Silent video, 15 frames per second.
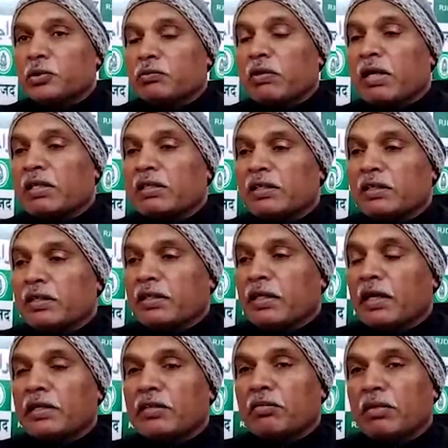कुमार जी के
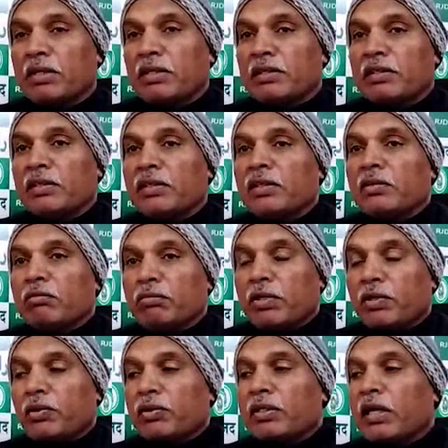राज में
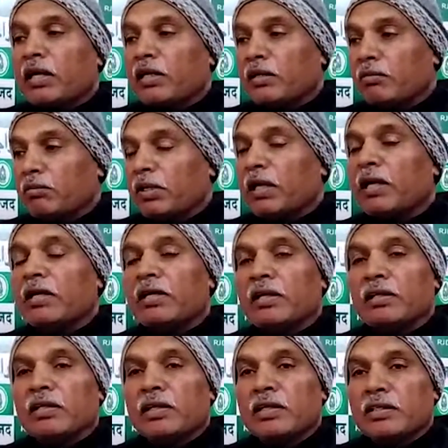बेरोज़गारी बिहार के
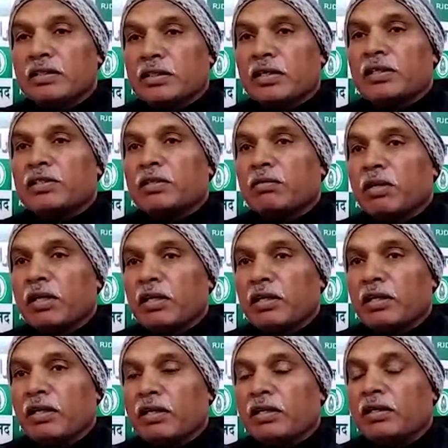अंदर इस तरह से बढ़ गई
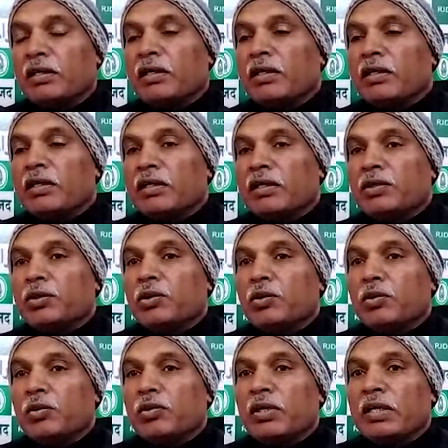है कि जो
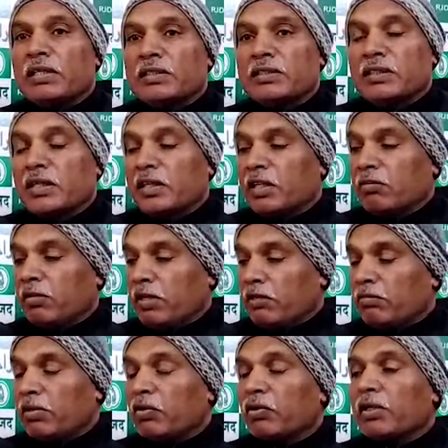नेशनल एवरेज
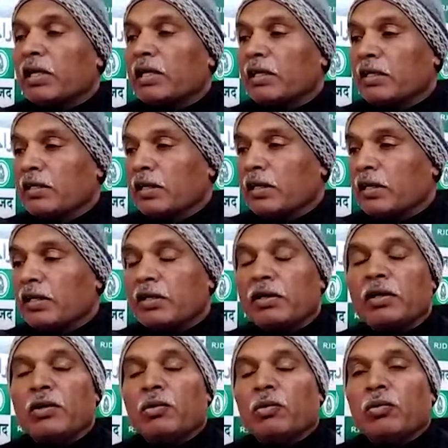बेरोज़गारी का है
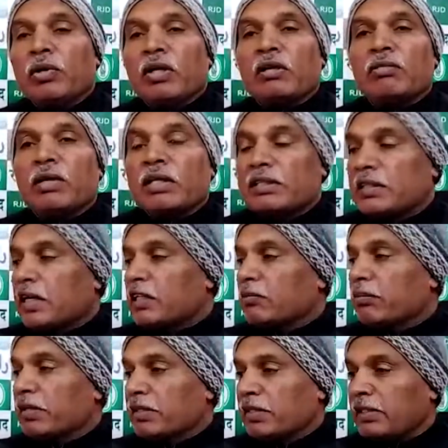वो लगभग सात
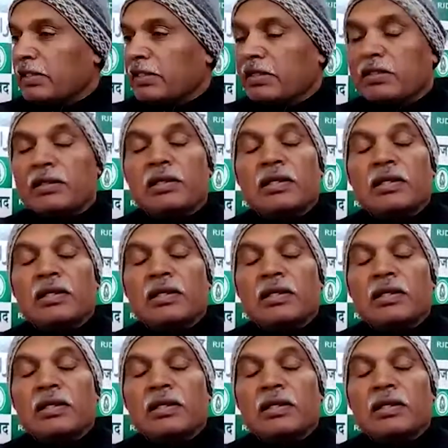परसेंट है